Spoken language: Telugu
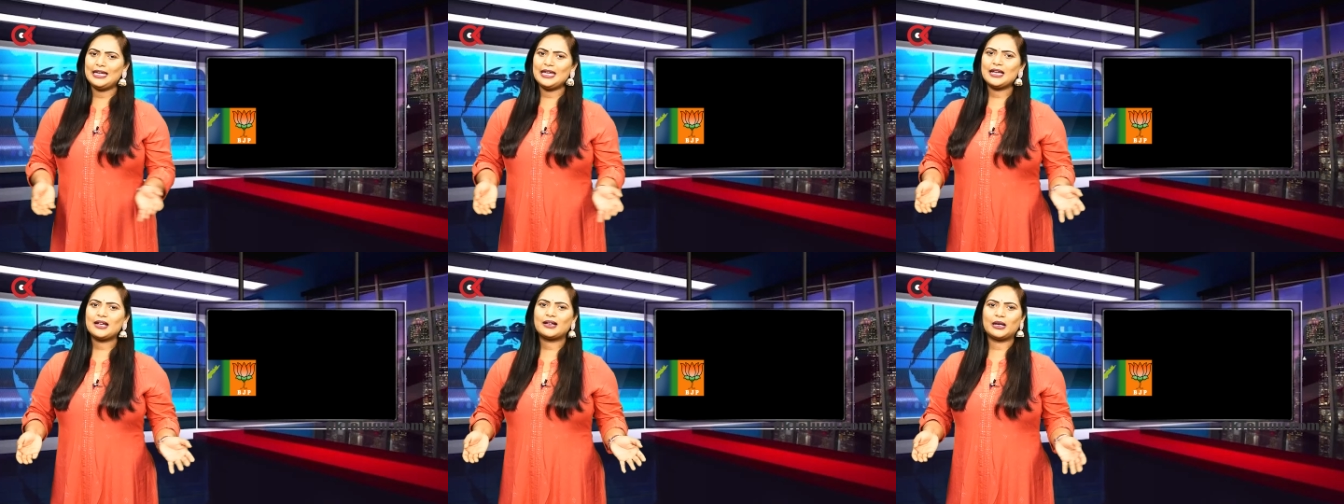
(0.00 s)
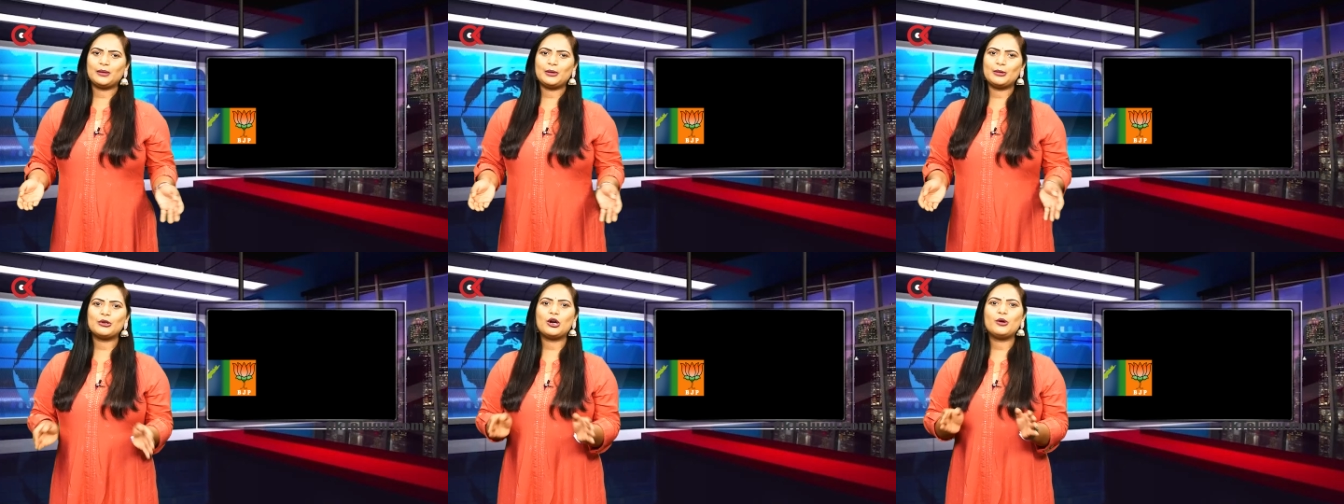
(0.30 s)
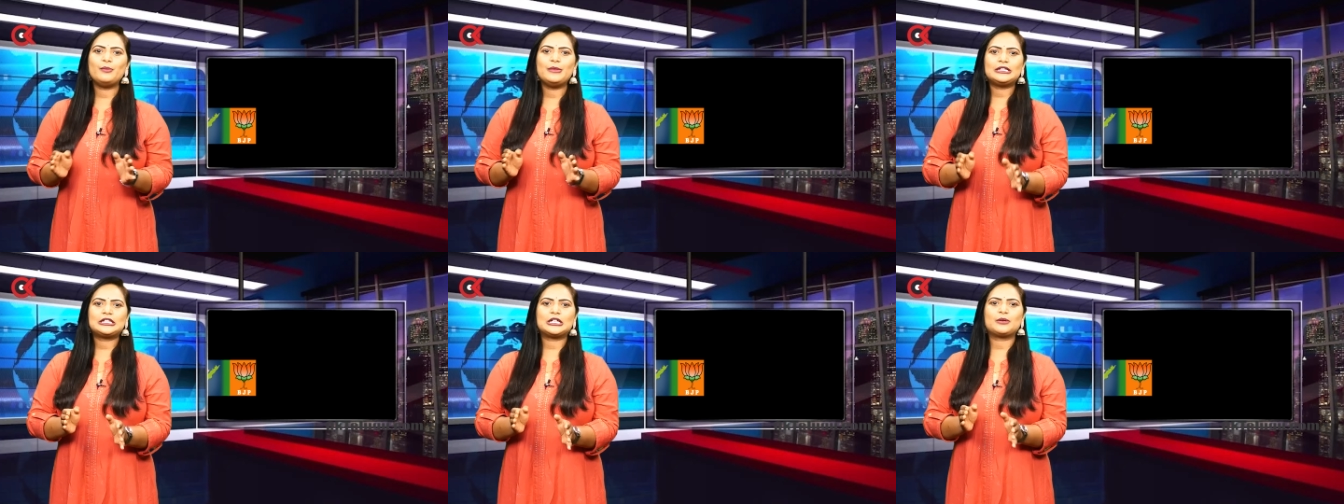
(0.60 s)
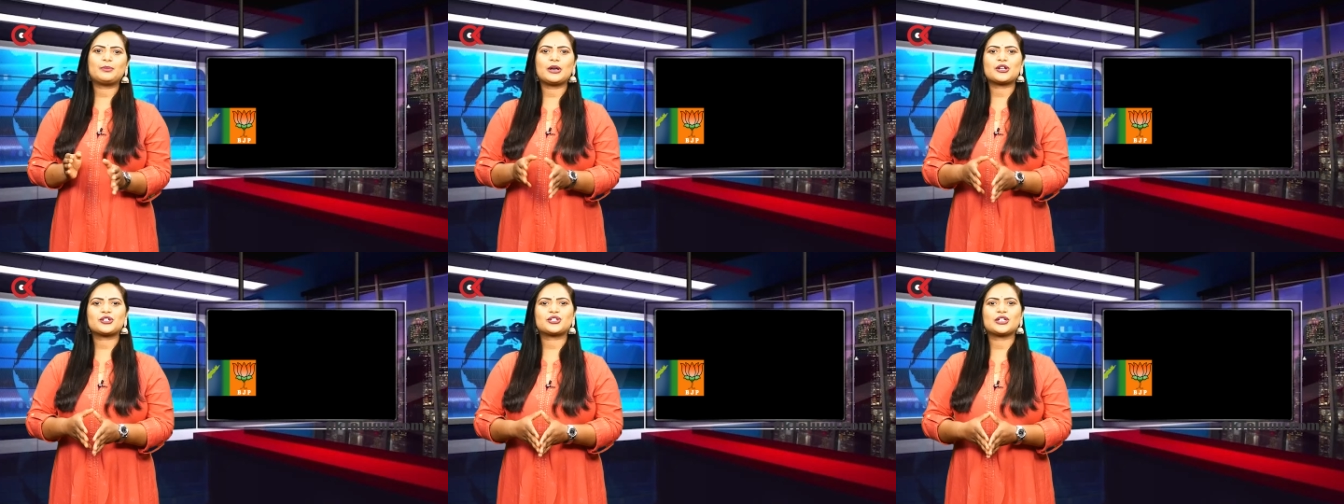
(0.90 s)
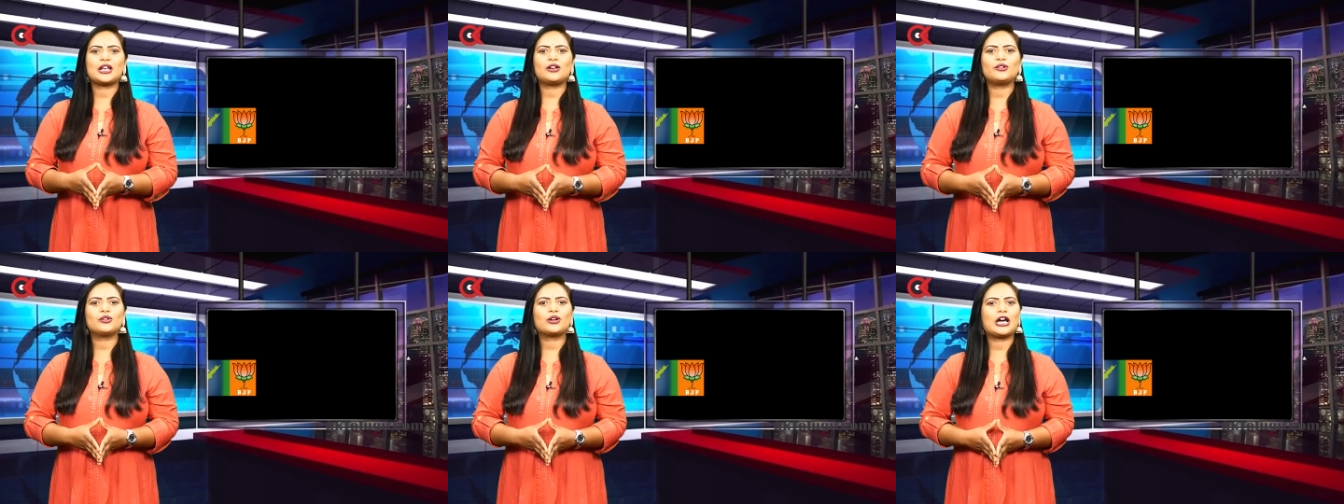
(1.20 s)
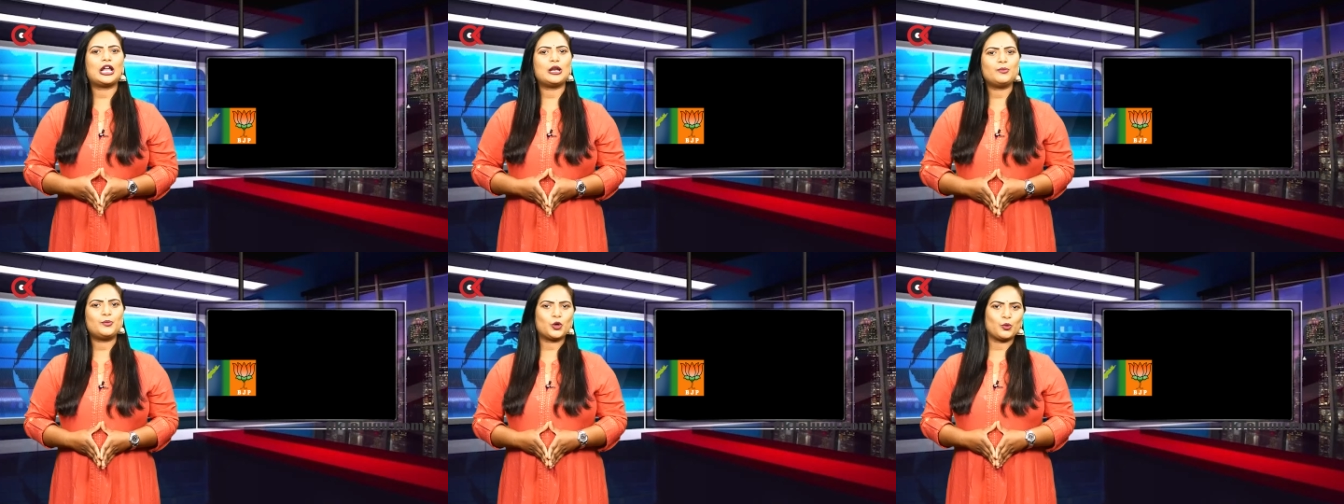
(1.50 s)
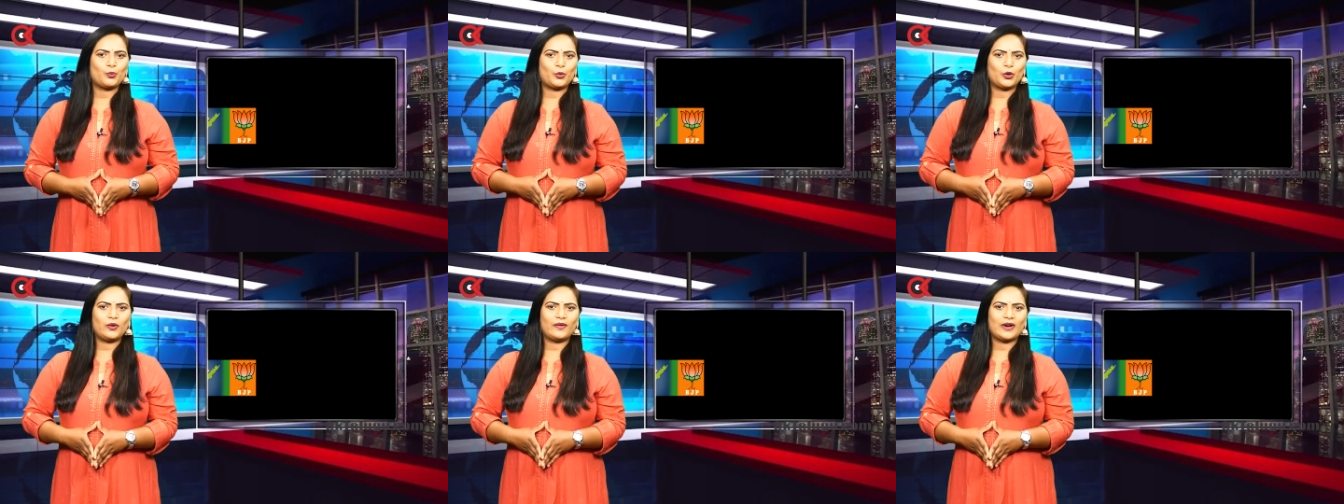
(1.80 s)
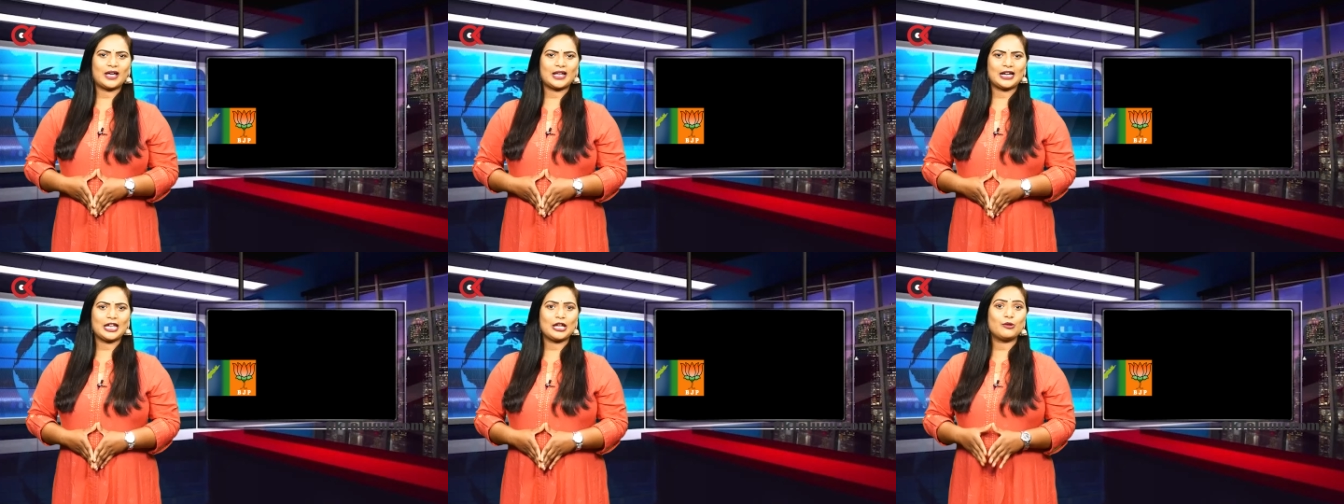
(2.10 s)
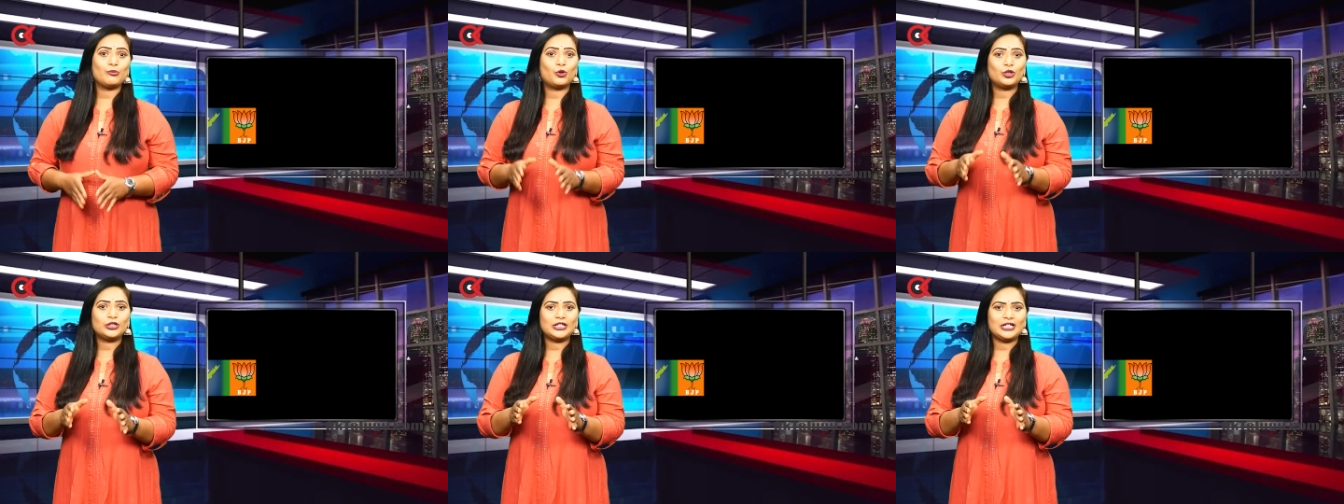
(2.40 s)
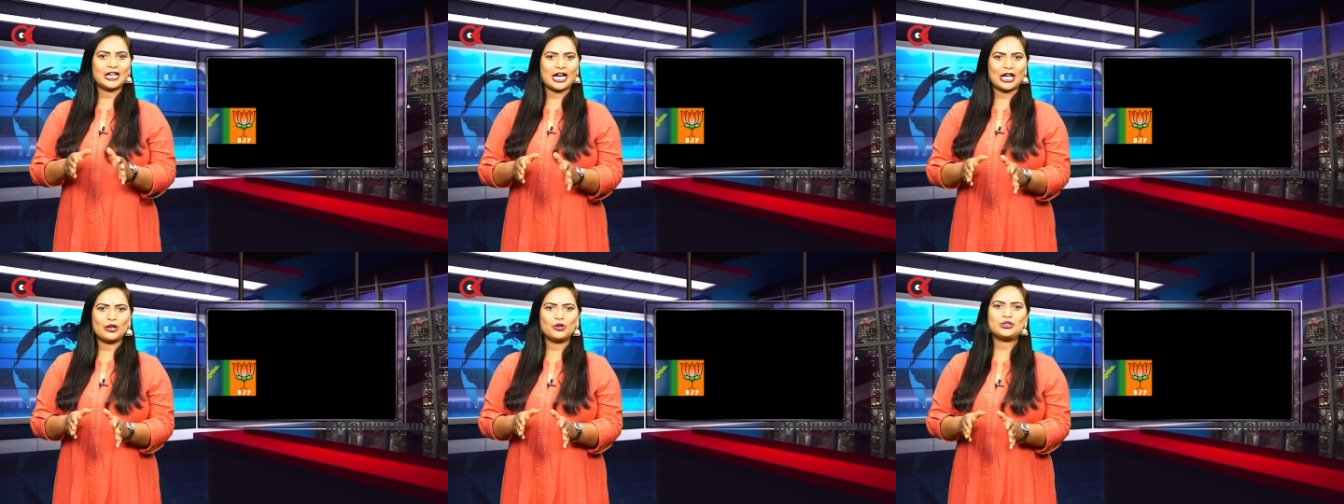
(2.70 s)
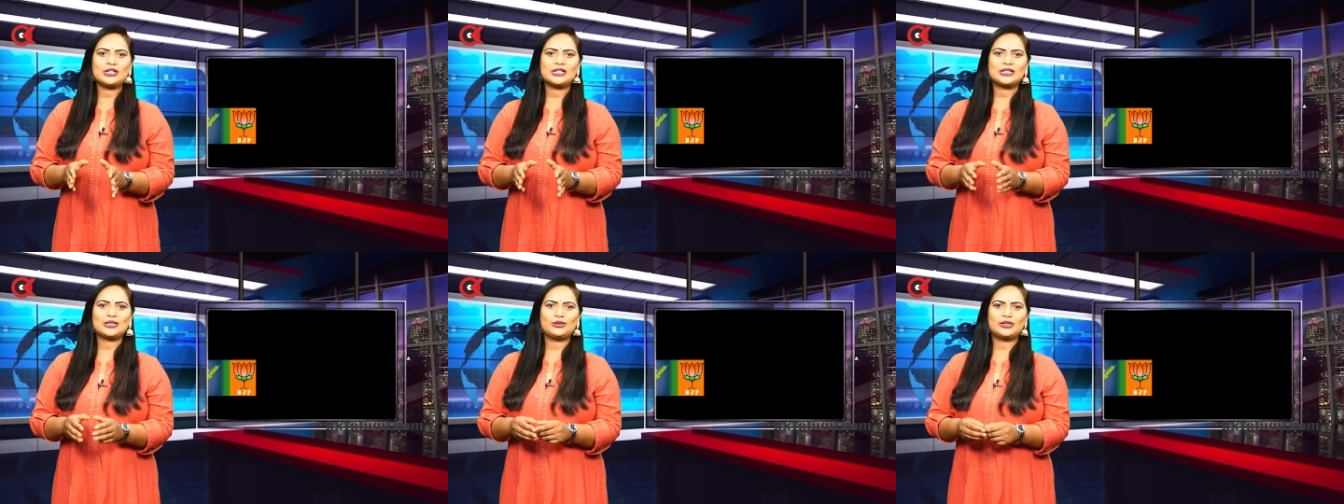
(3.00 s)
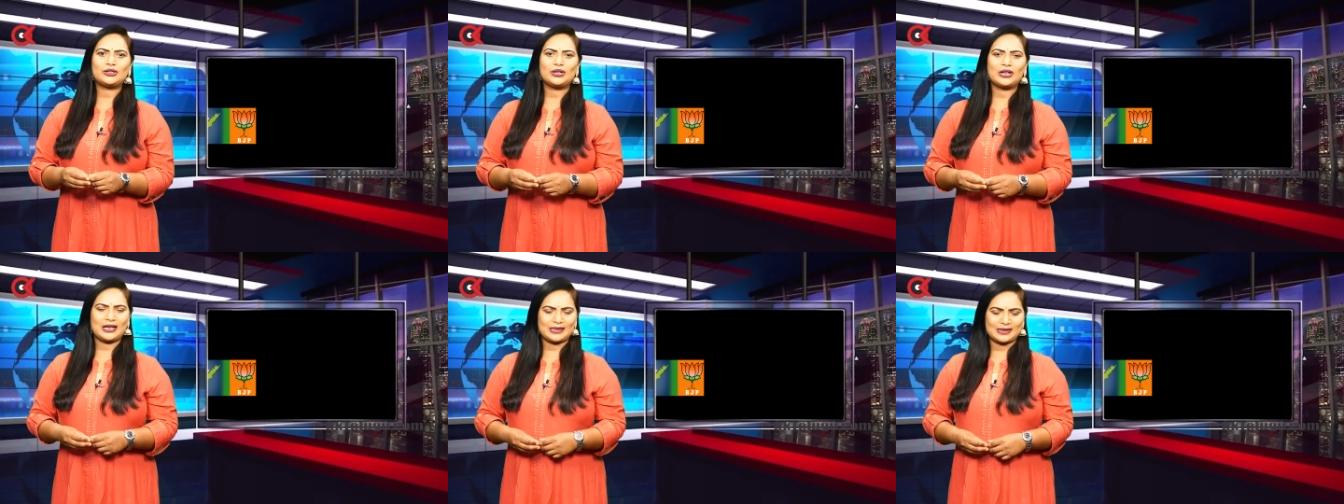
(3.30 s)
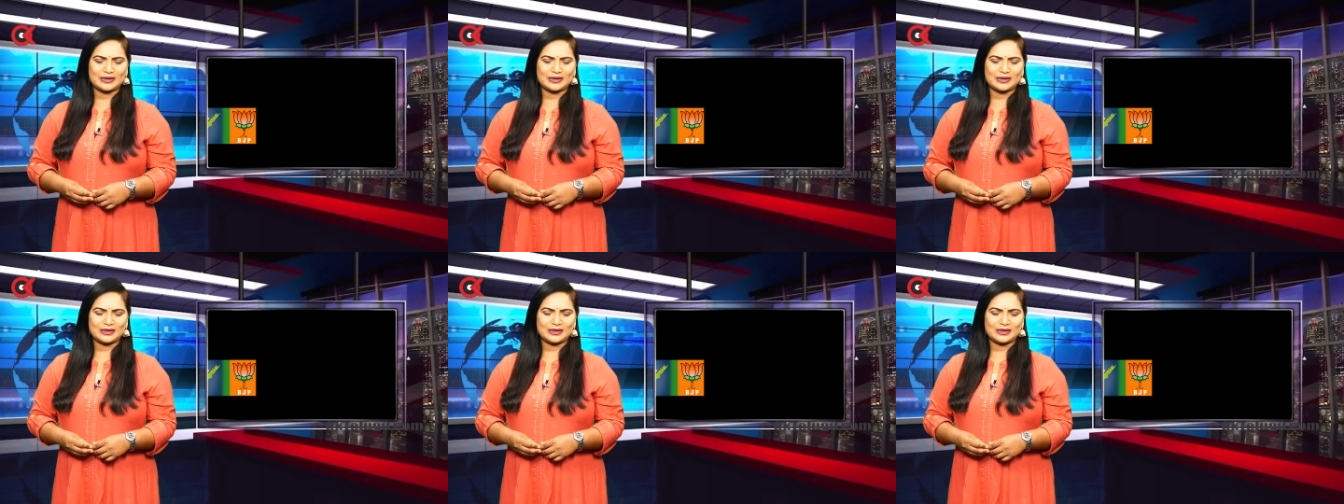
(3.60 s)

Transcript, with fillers: ఈ క్రమంలో మిత్రపక్షాలను కలుపుకుపోవాలని మోదీ ఆలోచిస్తున్నట్లుగా